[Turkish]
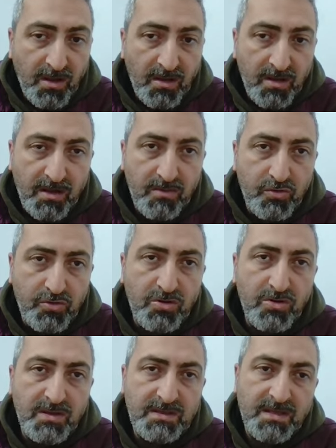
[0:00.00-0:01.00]
Yani
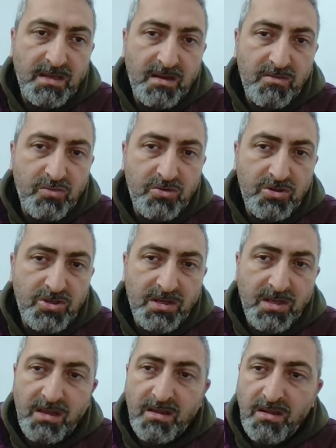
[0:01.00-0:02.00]
bütün hisselerin, bütün
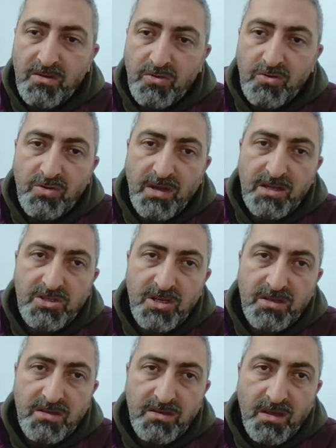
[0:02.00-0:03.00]
şirketlerin günü
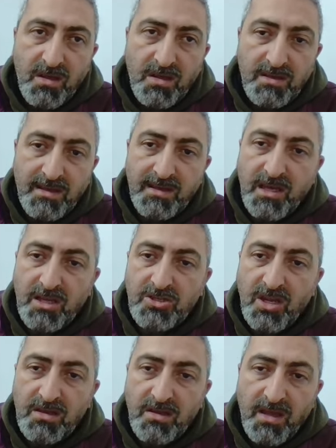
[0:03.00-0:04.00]
gelecektir. Ki
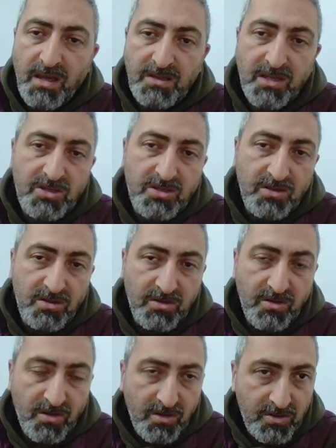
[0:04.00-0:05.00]
geçen yıl Hektaş'ın,
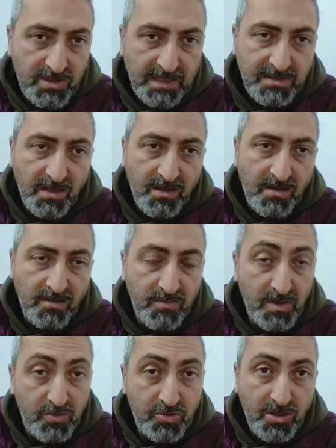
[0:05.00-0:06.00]
Sasa'nın
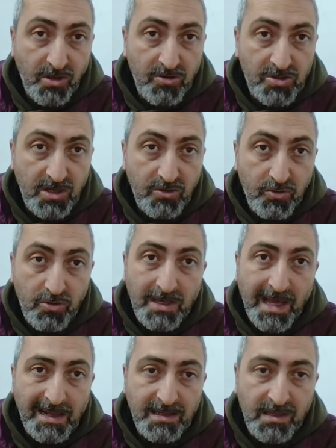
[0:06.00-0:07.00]
bir buçuk yıl önce günü
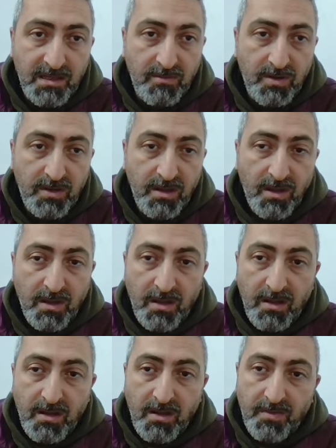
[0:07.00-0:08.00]
geldiği gibi
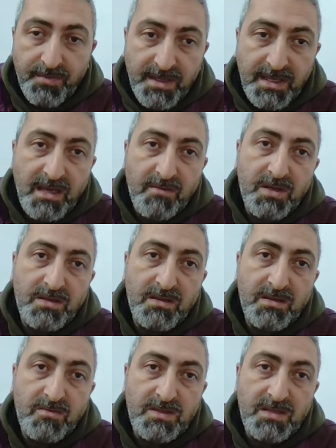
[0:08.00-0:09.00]
diğer
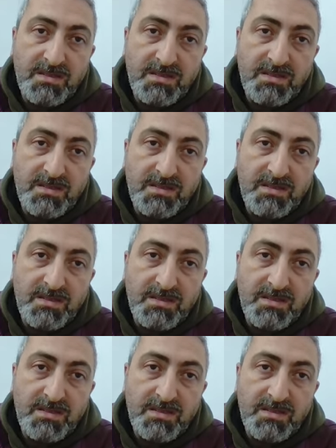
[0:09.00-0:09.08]
biriktirdiğimiz